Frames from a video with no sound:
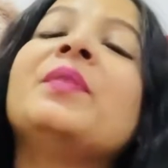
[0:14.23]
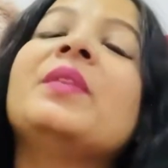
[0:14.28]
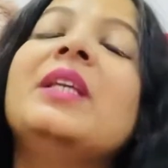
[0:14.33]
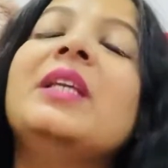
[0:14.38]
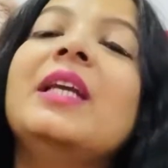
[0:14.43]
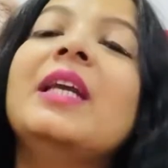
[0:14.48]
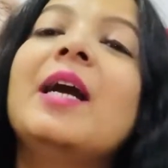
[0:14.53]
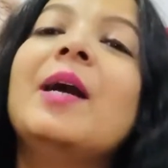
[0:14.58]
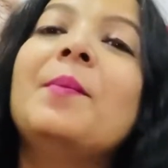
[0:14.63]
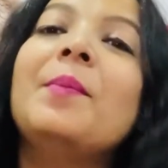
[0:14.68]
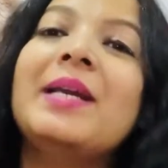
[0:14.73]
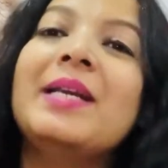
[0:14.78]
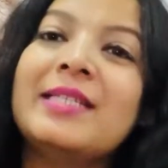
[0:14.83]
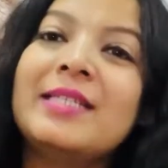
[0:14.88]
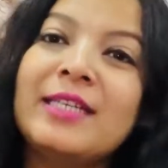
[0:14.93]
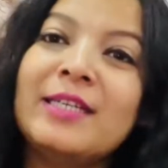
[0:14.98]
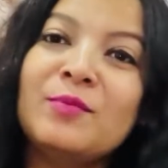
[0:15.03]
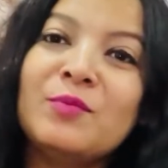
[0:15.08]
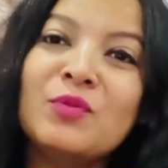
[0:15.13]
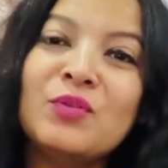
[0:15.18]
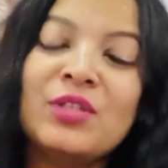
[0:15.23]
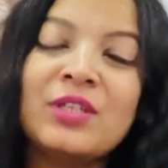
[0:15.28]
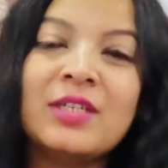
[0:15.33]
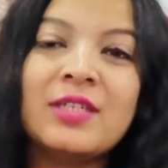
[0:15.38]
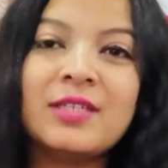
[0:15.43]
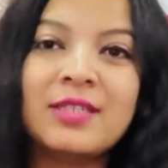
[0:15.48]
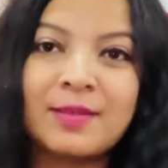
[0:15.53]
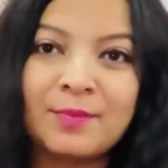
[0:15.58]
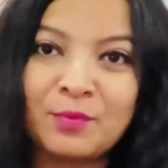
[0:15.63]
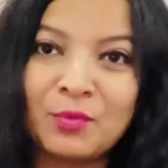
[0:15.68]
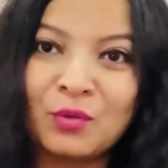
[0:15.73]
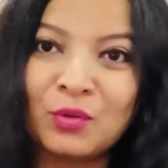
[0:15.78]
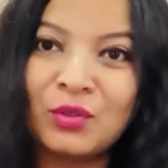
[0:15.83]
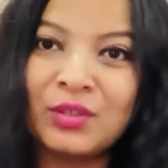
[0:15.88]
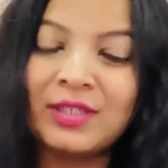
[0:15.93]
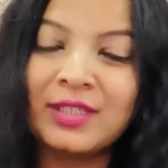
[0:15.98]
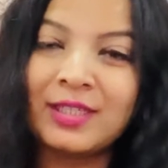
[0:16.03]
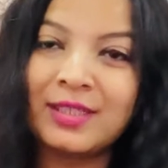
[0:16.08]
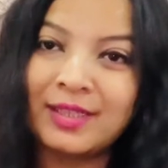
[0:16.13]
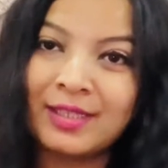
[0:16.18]
कि आप ऐसे ही मुझे सपोर्ट
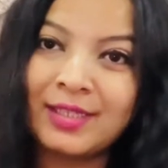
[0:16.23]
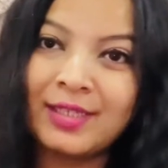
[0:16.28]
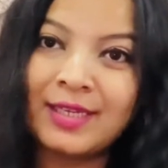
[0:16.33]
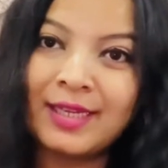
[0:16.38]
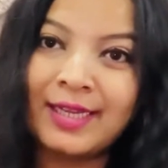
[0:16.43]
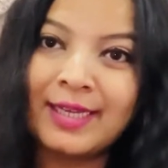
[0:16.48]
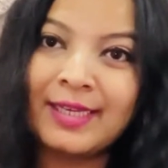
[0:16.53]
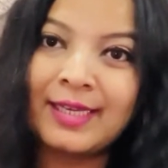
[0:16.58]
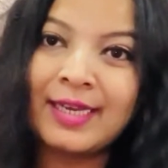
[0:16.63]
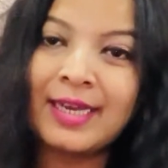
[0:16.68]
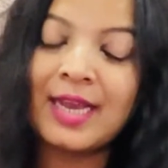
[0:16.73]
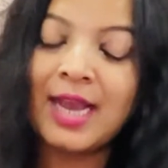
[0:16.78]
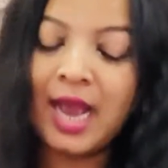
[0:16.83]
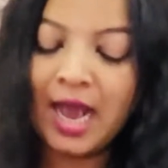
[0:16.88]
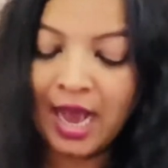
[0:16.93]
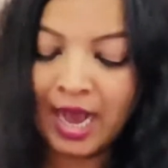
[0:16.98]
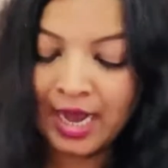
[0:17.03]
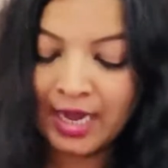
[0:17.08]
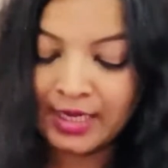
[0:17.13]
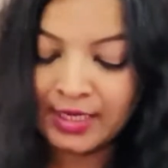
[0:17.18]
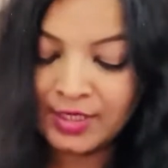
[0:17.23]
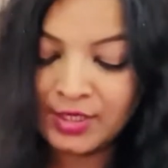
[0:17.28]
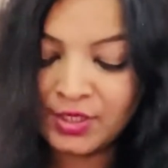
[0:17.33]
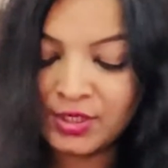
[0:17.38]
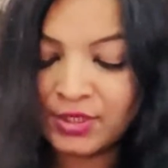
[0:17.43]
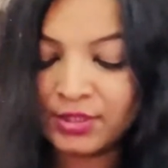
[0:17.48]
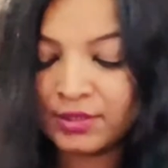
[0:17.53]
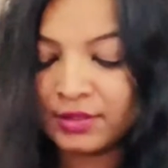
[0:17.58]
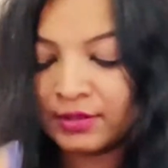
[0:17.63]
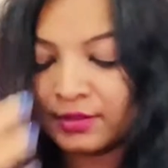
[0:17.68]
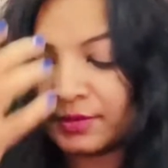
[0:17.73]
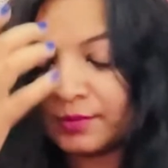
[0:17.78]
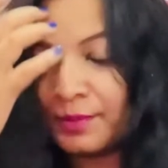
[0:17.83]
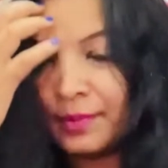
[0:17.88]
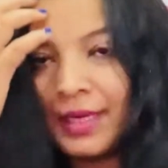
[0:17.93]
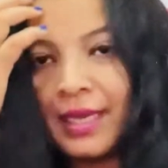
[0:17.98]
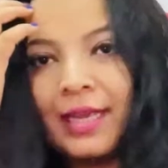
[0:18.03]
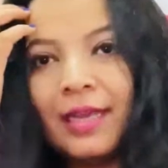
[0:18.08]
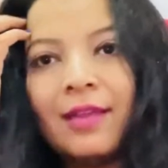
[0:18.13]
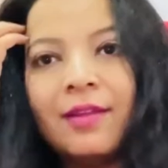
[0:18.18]
देते रहेंगे आज
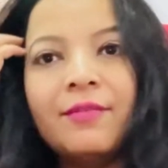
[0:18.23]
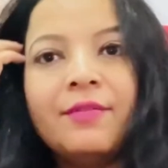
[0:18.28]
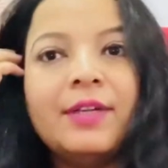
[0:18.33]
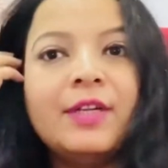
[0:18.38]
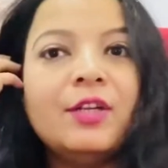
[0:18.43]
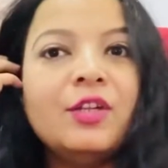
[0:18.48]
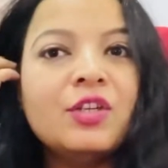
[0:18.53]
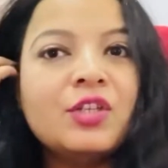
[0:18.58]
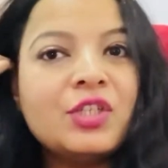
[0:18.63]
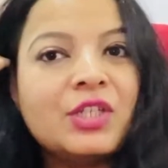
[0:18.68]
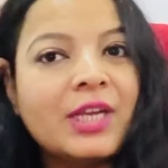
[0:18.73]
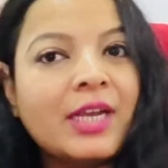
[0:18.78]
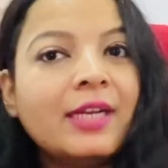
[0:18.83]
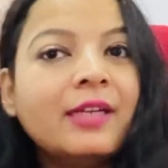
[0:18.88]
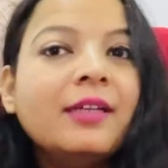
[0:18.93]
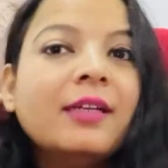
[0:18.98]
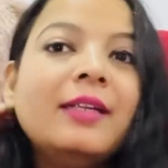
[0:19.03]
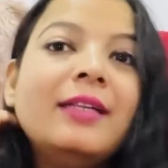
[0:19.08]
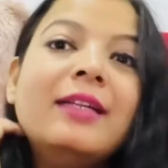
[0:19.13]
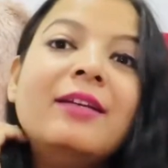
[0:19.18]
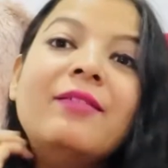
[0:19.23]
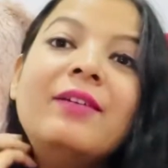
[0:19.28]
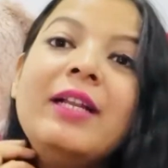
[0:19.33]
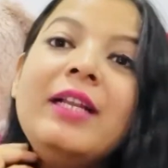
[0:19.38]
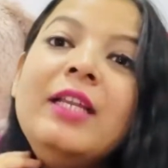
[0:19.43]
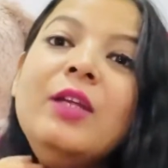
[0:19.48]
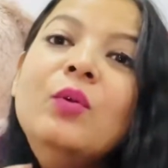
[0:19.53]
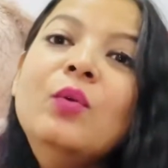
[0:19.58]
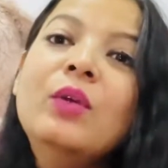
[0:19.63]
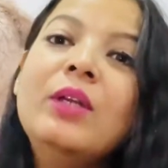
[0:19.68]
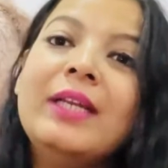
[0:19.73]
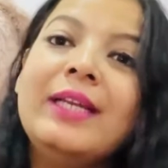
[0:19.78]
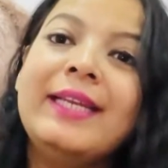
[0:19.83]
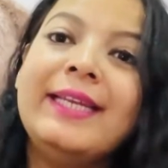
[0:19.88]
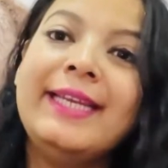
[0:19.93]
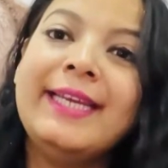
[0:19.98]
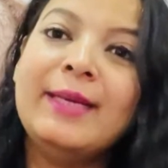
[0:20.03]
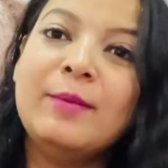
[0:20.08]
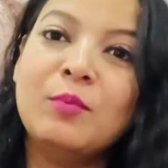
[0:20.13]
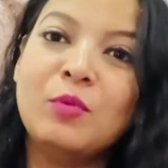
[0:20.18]
मैं वीडियो शेयर करने वाली हूँ
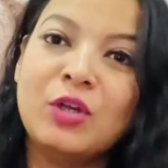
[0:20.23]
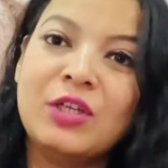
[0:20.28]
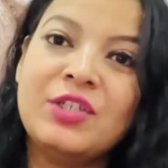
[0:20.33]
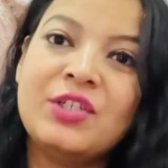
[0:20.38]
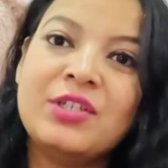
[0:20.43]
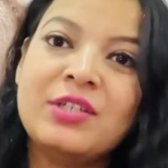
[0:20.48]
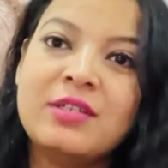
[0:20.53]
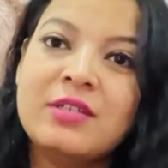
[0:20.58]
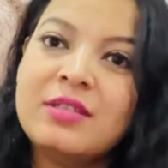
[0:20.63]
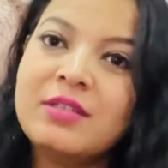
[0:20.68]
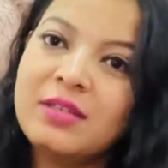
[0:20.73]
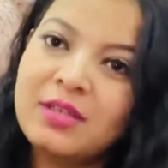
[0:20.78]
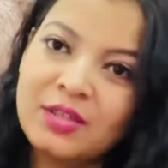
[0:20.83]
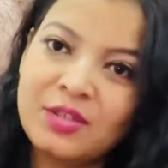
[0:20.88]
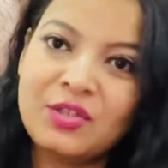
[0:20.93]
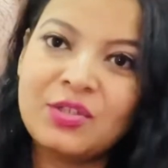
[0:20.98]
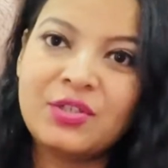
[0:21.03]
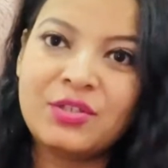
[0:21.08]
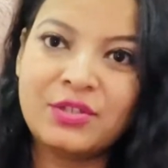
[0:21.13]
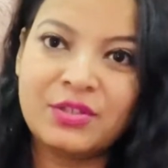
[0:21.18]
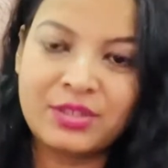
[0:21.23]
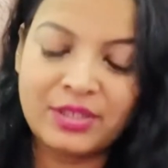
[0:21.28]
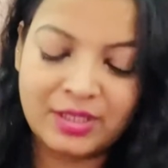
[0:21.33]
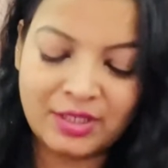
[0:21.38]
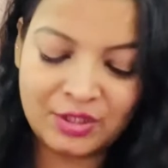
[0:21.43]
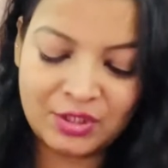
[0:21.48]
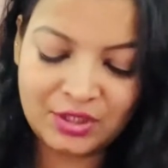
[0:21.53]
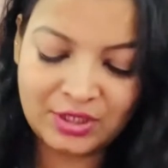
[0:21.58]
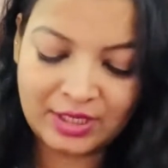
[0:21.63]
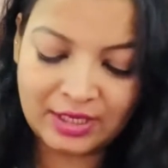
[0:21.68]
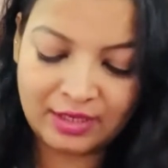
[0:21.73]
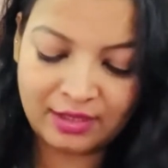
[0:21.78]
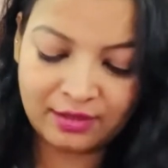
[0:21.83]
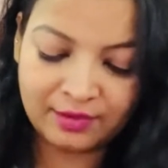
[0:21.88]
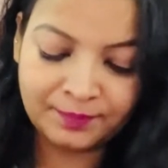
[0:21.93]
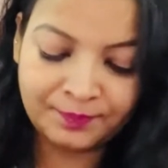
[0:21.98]
क्लिनिक मॉइस्चर सर्च क्या